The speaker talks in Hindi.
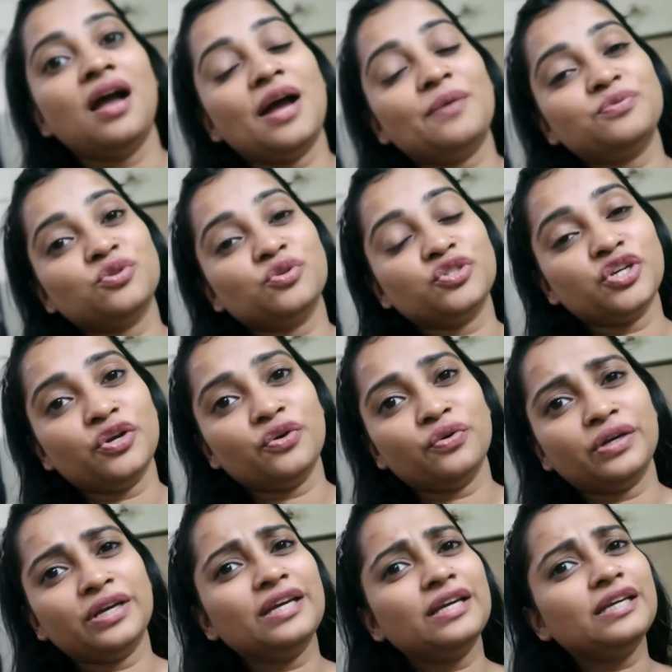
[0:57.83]
आप सोच रहे
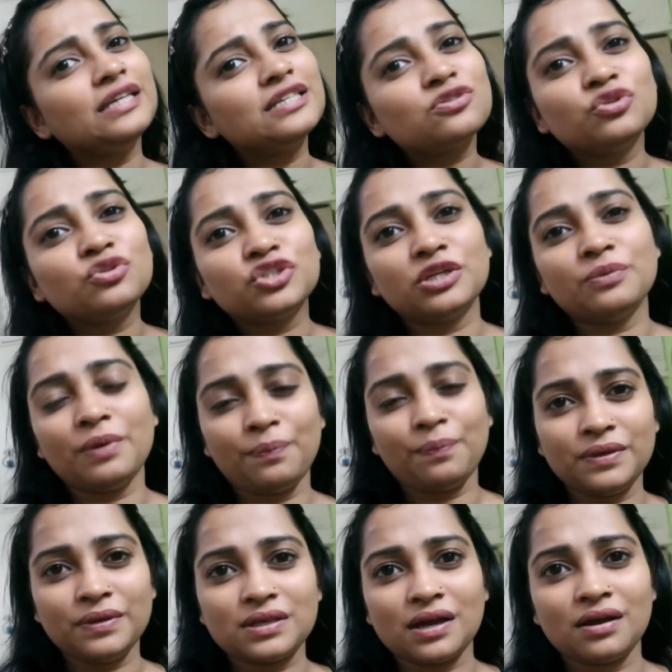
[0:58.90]
होंगे कि किस खुशी में
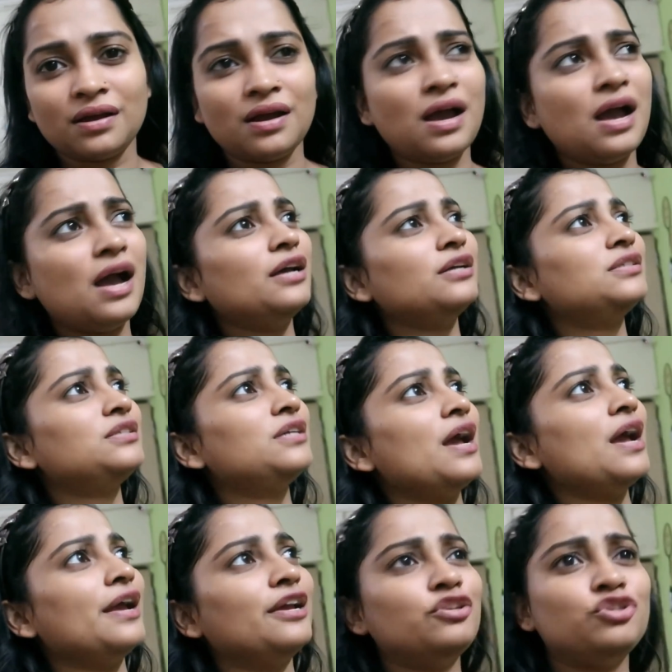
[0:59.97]
पिज़्ज़ा आज क्या
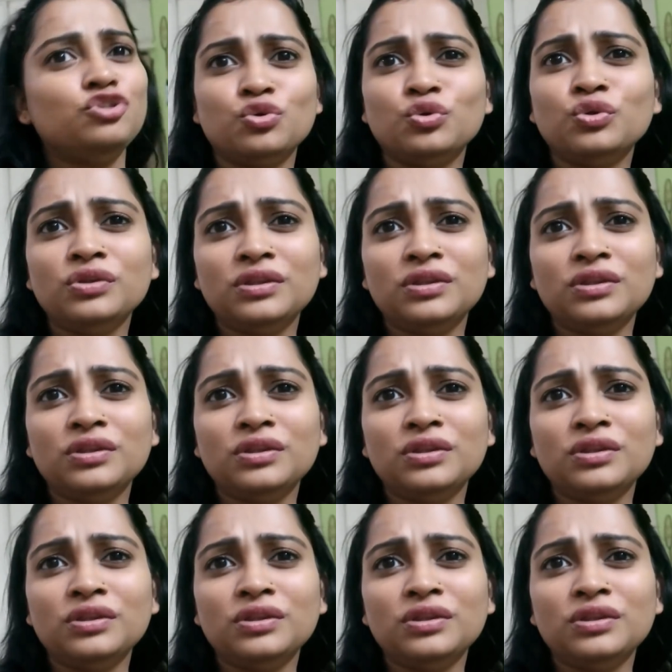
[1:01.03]
है जून